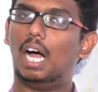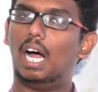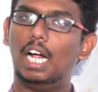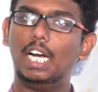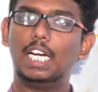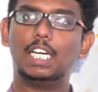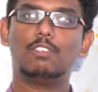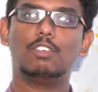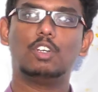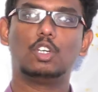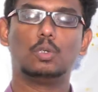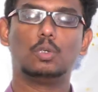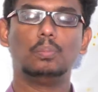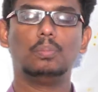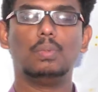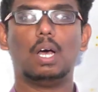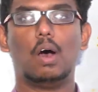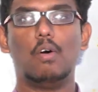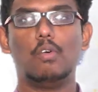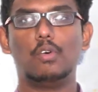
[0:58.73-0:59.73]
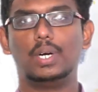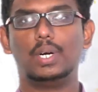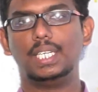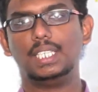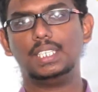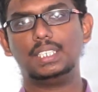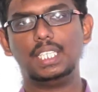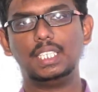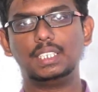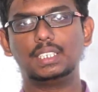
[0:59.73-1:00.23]
ஆண்டவரும்
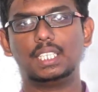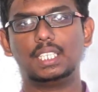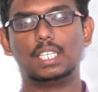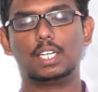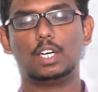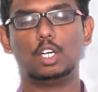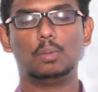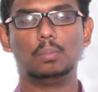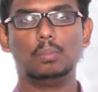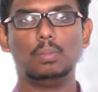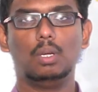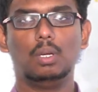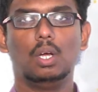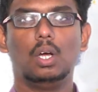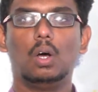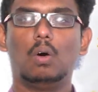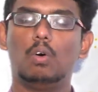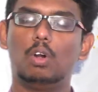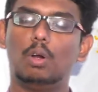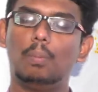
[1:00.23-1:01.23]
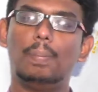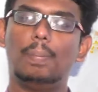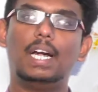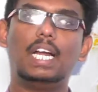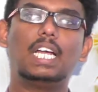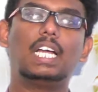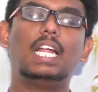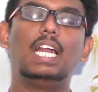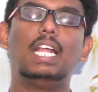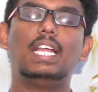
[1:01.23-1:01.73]
அவருடைய சீஷர்களும் ஒரு
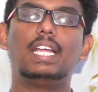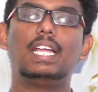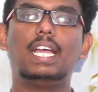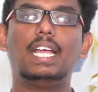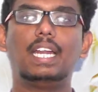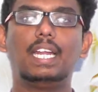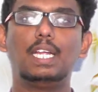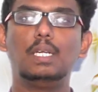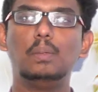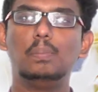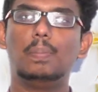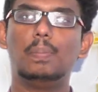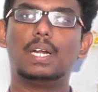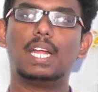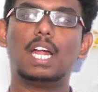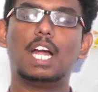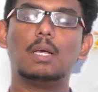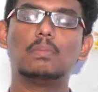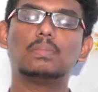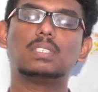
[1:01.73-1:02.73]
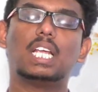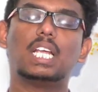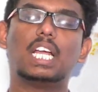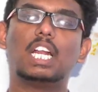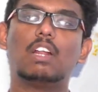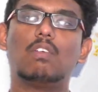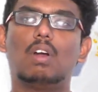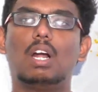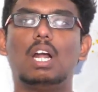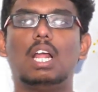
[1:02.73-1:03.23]
படகில ஏறி பிரயாணம்
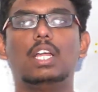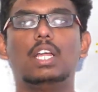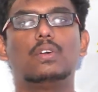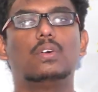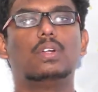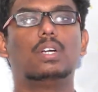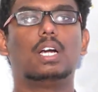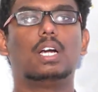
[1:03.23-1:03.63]
செய்கிறவர்களாய் கூட